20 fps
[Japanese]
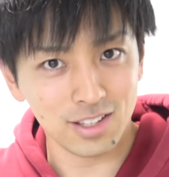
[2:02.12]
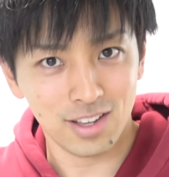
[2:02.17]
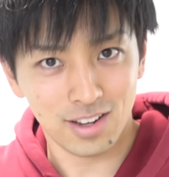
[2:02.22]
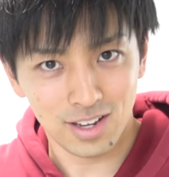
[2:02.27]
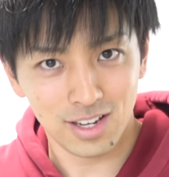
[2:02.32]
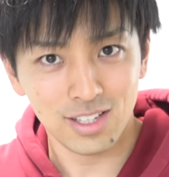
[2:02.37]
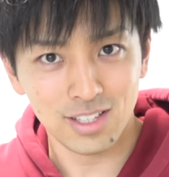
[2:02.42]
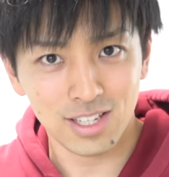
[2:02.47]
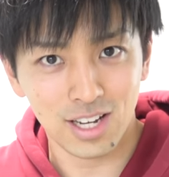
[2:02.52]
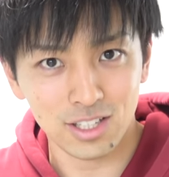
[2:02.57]
て
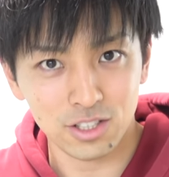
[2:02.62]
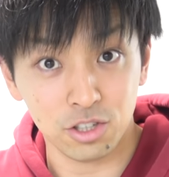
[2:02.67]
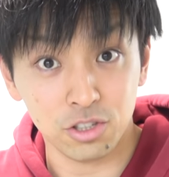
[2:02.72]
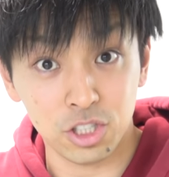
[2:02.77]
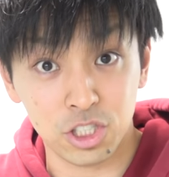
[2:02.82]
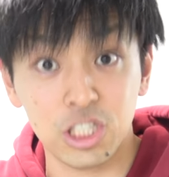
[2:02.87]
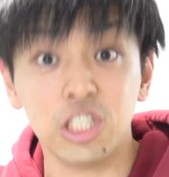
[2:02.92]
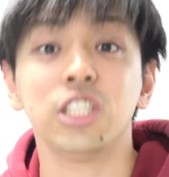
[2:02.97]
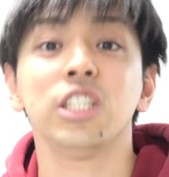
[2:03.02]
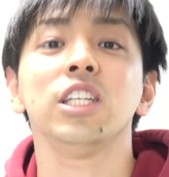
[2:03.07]
ないんだっていう
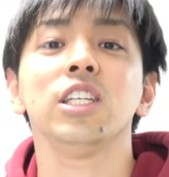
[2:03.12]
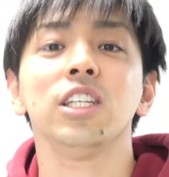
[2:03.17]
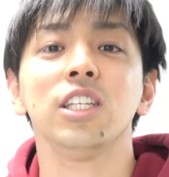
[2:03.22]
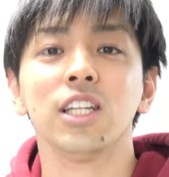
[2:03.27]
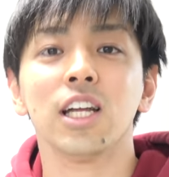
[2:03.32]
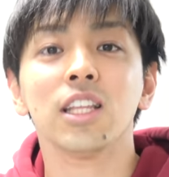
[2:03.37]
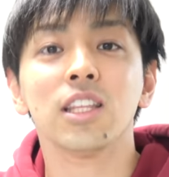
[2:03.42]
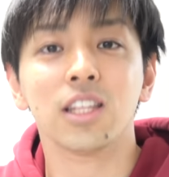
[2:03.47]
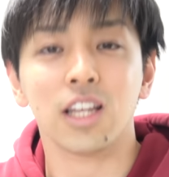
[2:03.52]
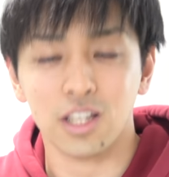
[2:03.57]
自信に
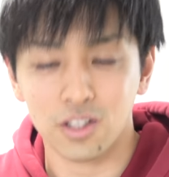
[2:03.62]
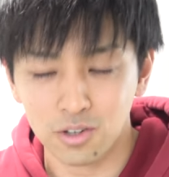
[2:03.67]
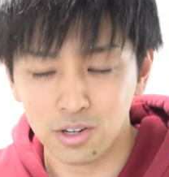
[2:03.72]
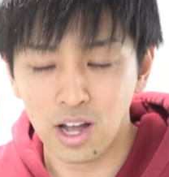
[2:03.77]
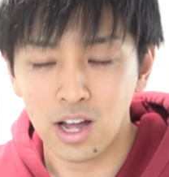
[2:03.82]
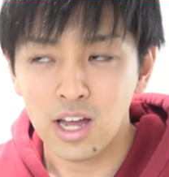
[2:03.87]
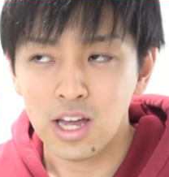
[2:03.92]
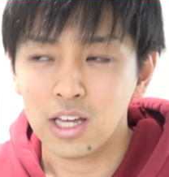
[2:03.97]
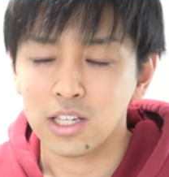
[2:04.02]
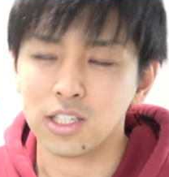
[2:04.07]
なったりと
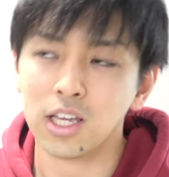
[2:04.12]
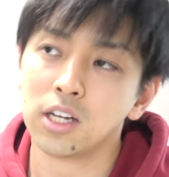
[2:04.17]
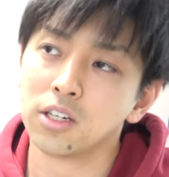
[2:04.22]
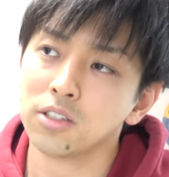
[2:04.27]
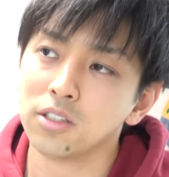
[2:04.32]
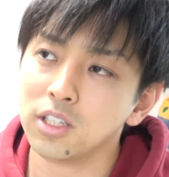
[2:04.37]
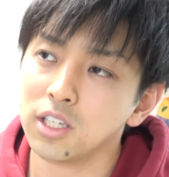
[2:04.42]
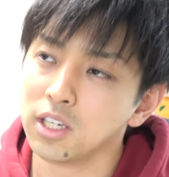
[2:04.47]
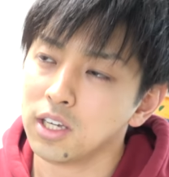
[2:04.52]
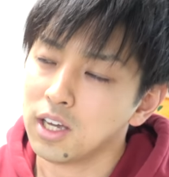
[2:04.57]
か、
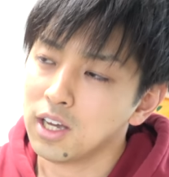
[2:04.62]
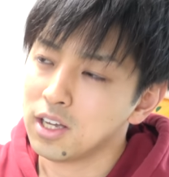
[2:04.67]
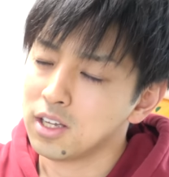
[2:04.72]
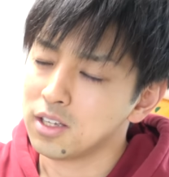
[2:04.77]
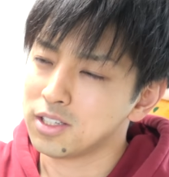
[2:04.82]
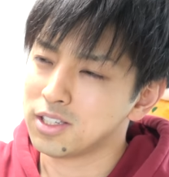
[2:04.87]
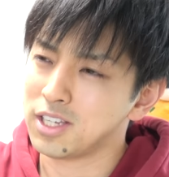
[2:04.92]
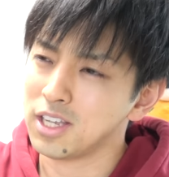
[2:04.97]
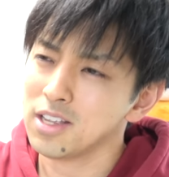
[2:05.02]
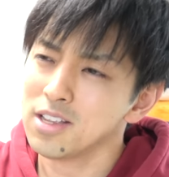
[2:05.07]
逆に
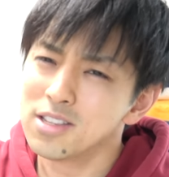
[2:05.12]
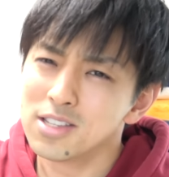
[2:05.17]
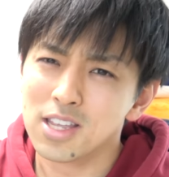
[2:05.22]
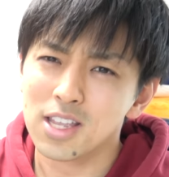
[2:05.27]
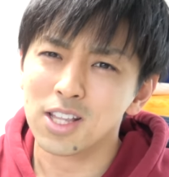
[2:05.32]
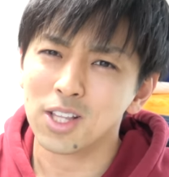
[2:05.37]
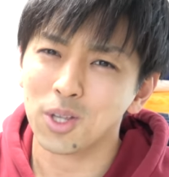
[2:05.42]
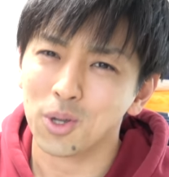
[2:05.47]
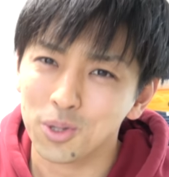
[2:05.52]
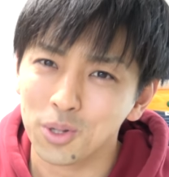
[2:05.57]
全
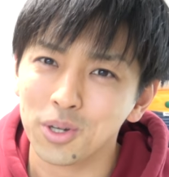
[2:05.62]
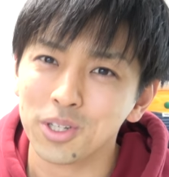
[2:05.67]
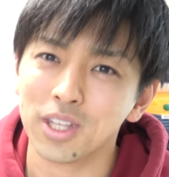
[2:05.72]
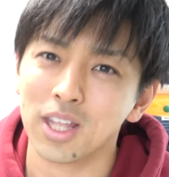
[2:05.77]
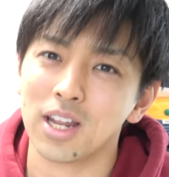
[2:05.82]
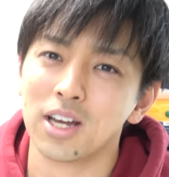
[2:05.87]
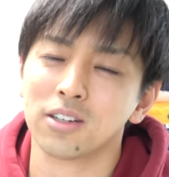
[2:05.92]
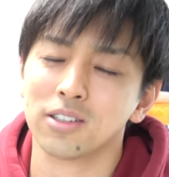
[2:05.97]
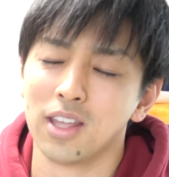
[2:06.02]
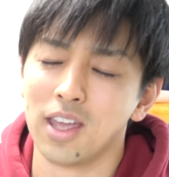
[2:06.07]
然届い
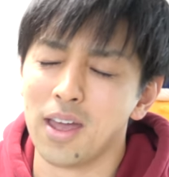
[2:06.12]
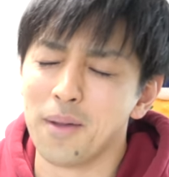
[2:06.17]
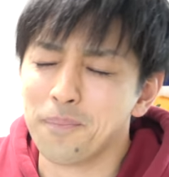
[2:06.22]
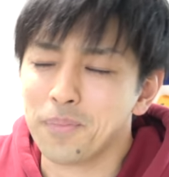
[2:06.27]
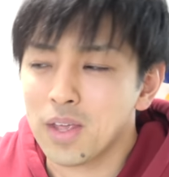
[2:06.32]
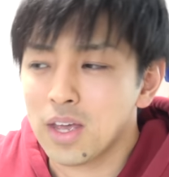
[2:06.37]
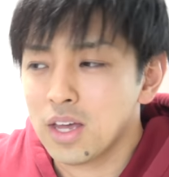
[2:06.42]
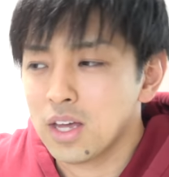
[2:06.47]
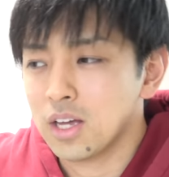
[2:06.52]
てなくて、